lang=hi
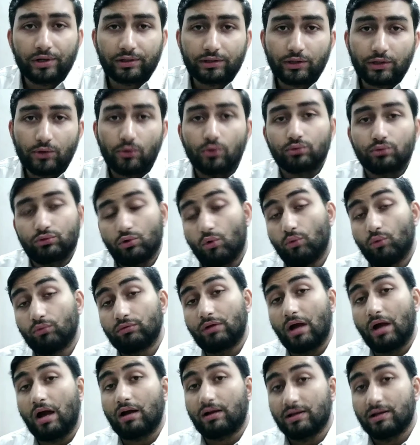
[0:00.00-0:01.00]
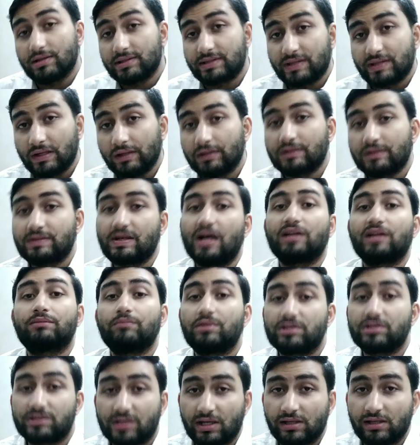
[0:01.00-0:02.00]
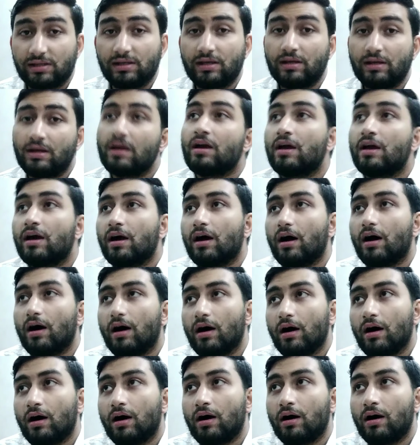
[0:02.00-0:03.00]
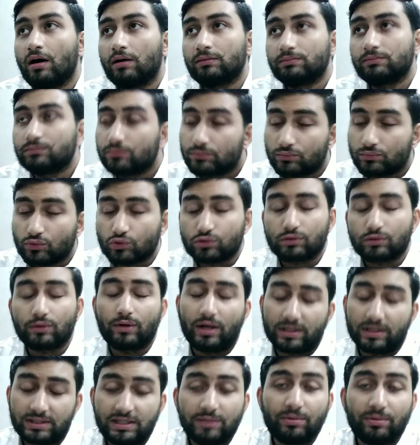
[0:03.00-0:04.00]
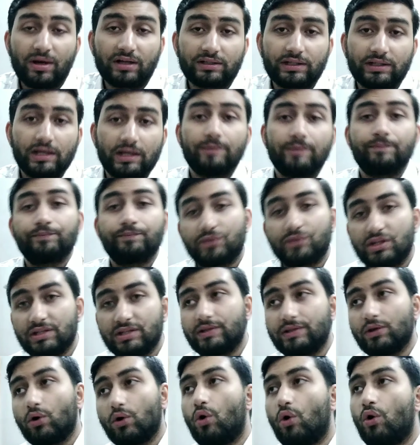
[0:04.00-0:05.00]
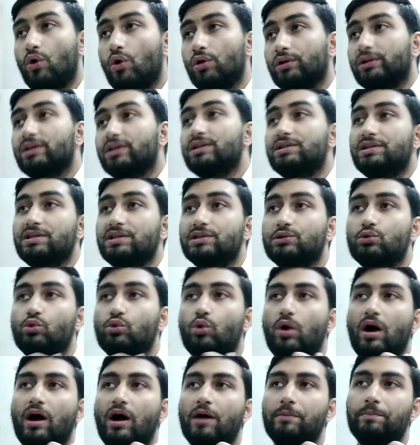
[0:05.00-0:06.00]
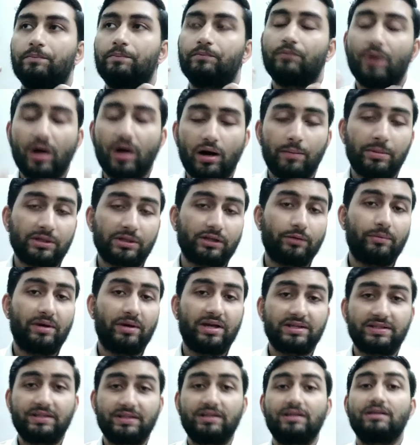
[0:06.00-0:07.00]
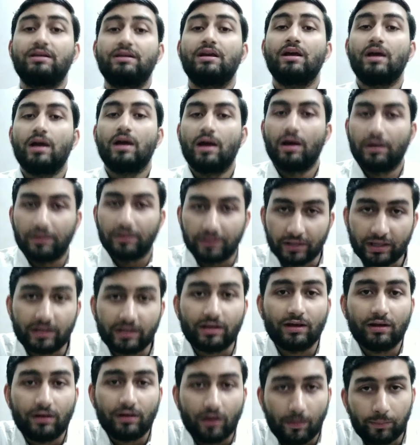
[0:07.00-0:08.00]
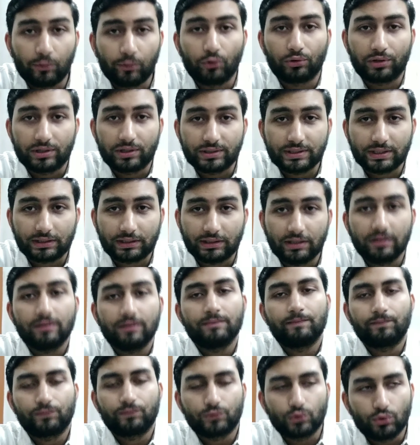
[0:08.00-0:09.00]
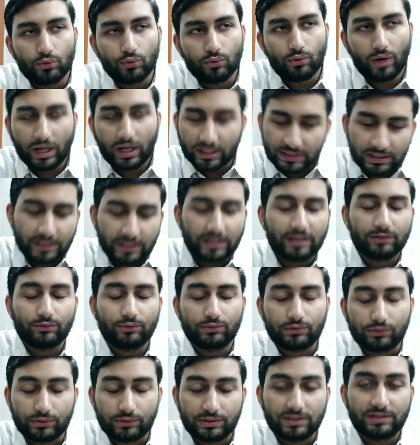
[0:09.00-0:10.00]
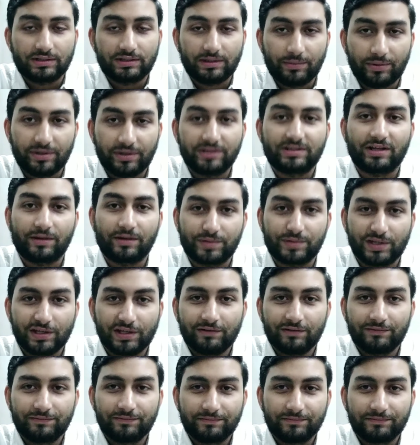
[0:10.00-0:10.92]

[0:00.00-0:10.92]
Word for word: करते हो तो उनका कंसेंट साथ में चाहिए आ, दोस्तों अच्छी बात है किसी और की चीज को आप आ, मतलब ऐसी नहीं अपलोड कर सकते तो अच्छी है दोस्तों चीज ये मेरे हिसाब से